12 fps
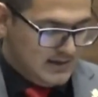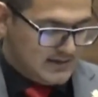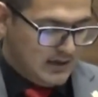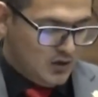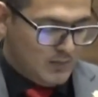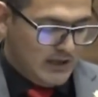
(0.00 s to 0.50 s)

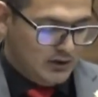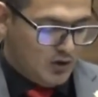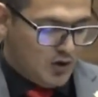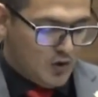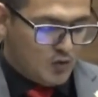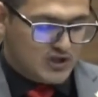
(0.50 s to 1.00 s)
Se nos
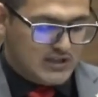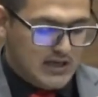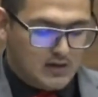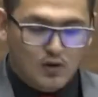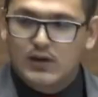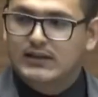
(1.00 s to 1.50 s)
metió un
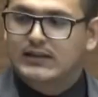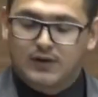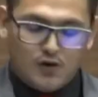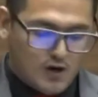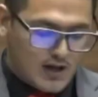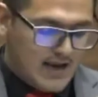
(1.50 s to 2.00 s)
ciclo de
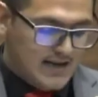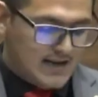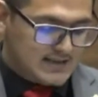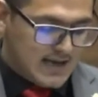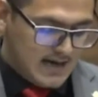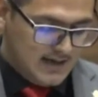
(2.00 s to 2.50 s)
terror en
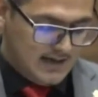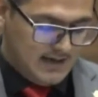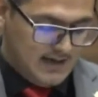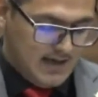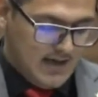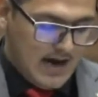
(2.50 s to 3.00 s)
la
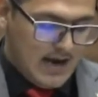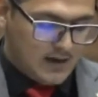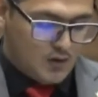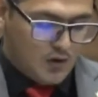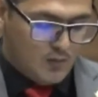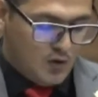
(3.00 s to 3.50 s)
sangre,
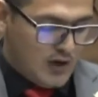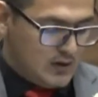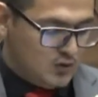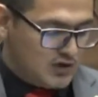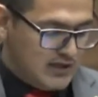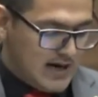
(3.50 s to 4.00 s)
al colmo de
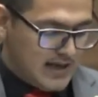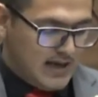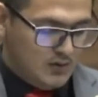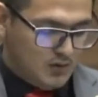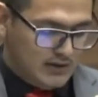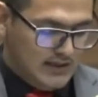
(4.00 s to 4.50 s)
anunciar
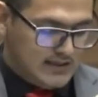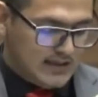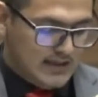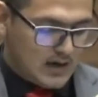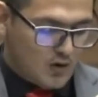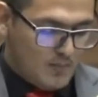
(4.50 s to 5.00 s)
en
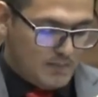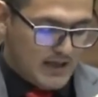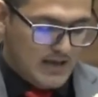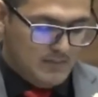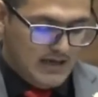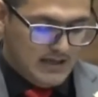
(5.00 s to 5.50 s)
noticias la
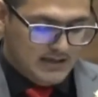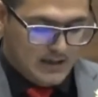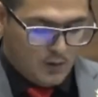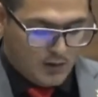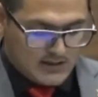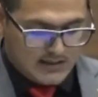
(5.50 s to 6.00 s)
compra de miles de
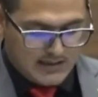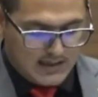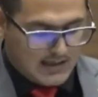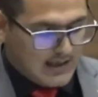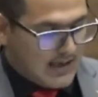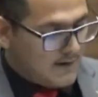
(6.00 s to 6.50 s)
bolsas de
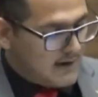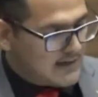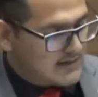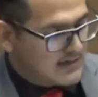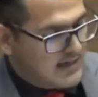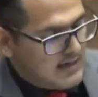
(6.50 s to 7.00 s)
cadáveres